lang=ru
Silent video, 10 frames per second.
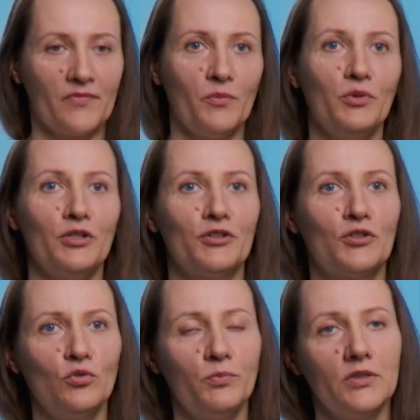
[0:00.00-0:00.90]
Более
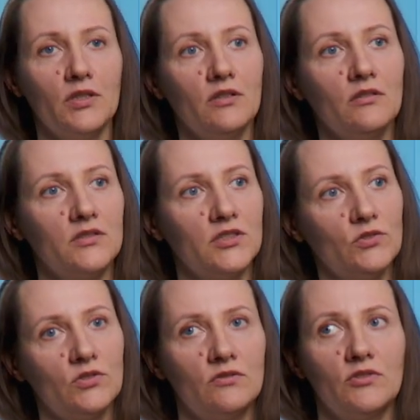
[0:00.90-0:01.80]
крупные, да, то
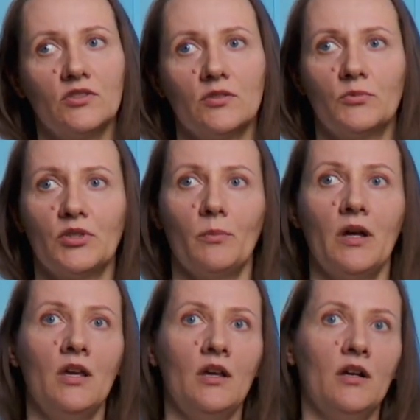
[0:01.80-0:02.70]
есть весом там
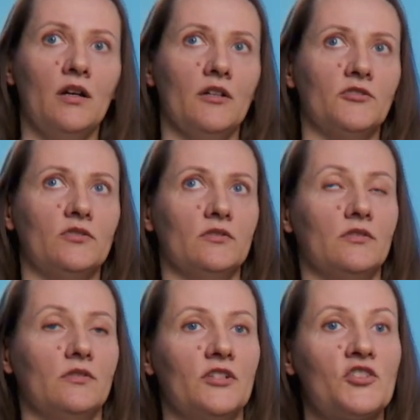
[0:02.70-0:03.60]
от
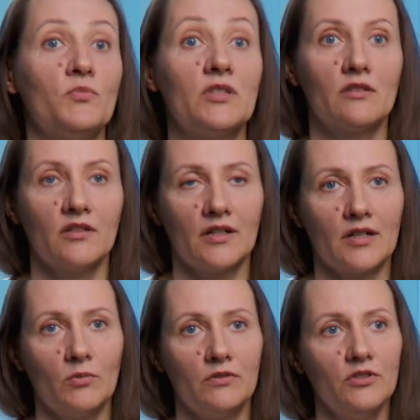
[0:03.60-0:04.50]
8
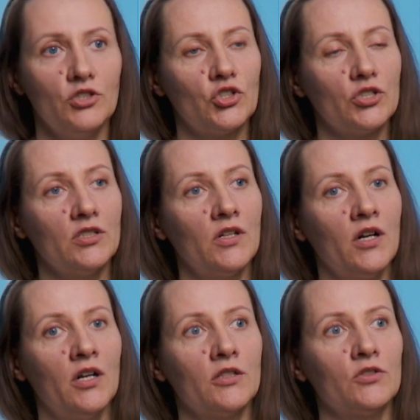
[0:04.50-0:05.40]
килограмма выше –
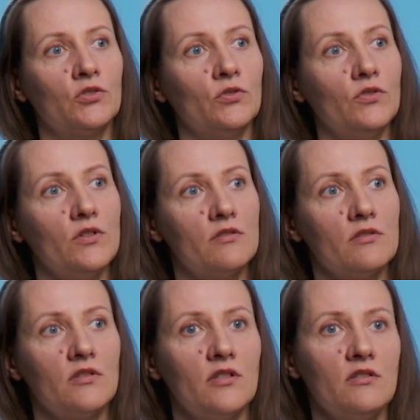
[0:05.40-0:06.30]
то
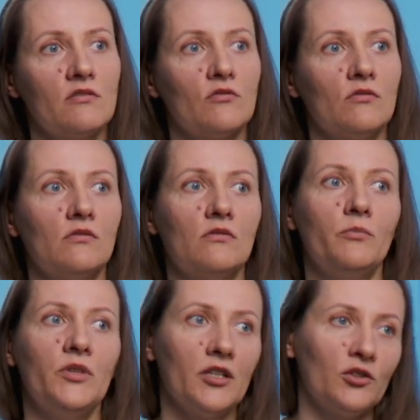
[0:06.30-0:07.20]
здесь у
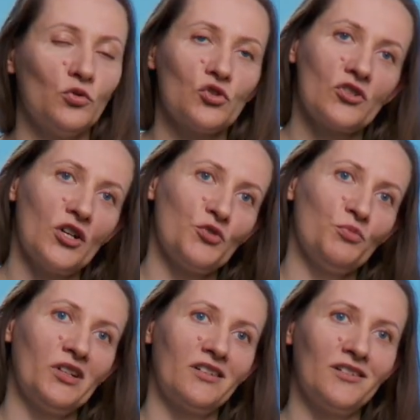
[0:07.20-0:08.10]
меня тоже, скажем
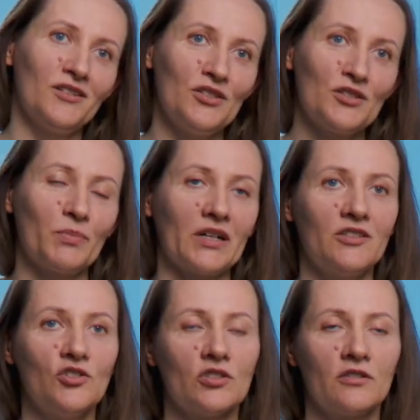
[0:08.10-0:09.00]
так, из
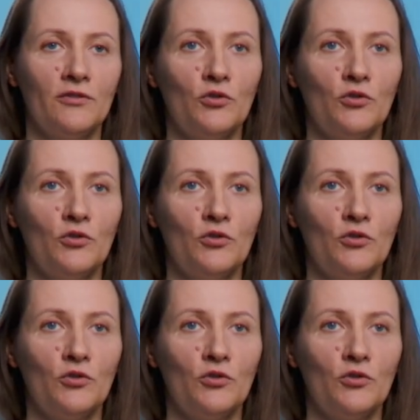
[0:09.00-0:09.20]
практического